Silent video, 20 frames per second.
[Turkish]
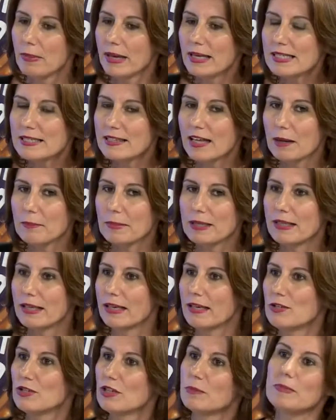beslenme
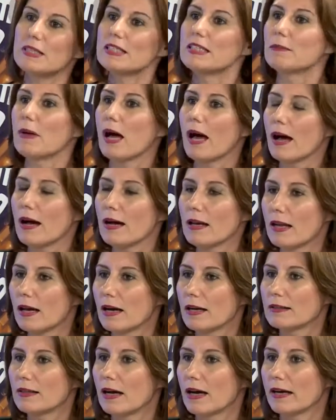deyince bizim
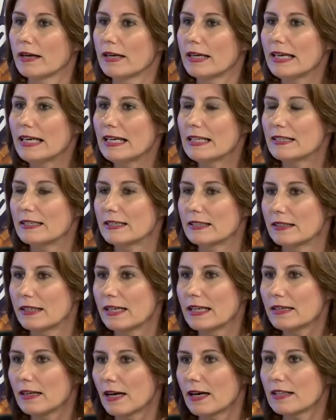hala da ilktir,
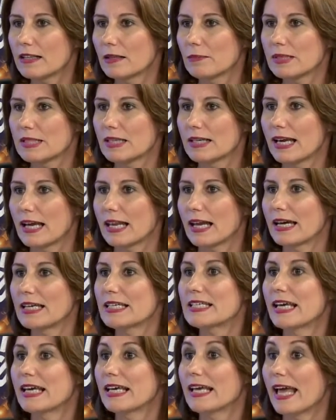ilk aklımıza
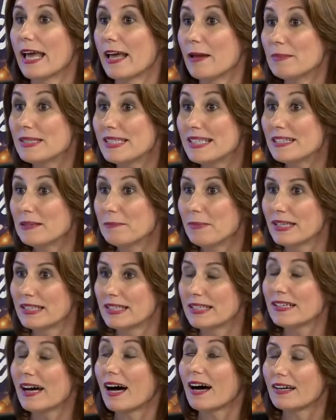gelen şey
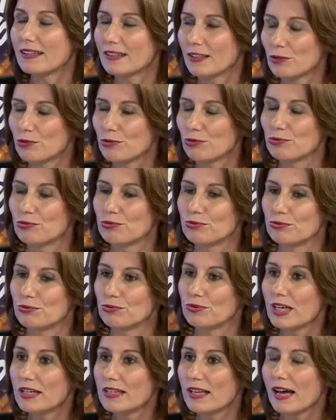emzirmedir, anne
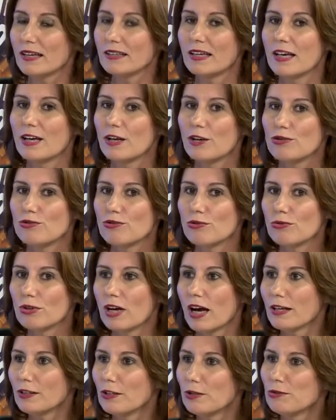sütüdür. Neden?
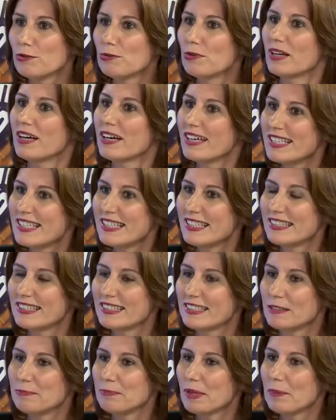Çünkü anne sütü
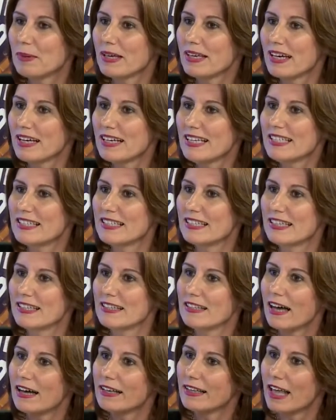hazırdır. Bebek her
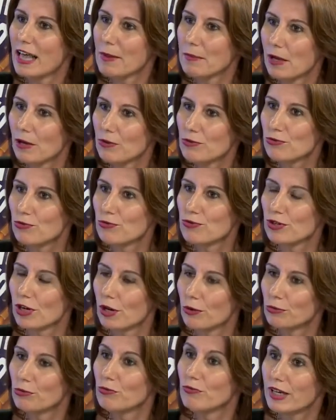istediğinde anne anne hemen
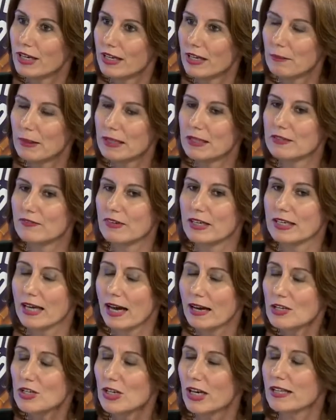çocuğa onu verebilir ve
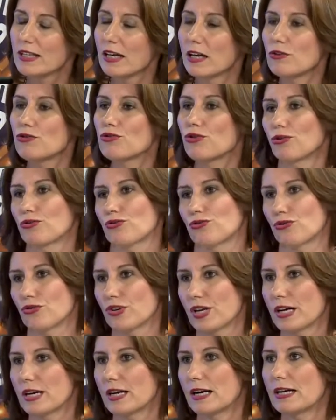gerçekten çok çok
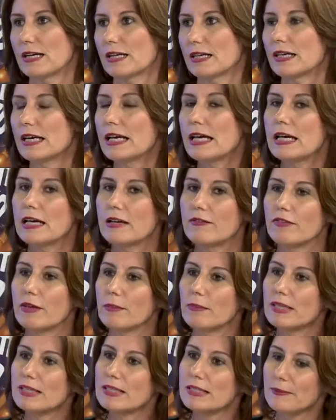yararlı.
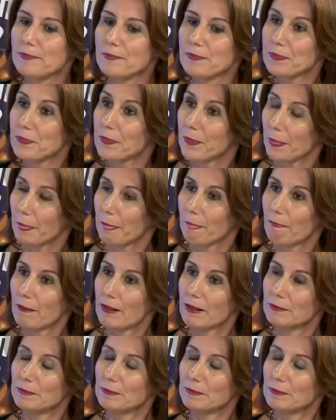Ve biz... Bir de emzirme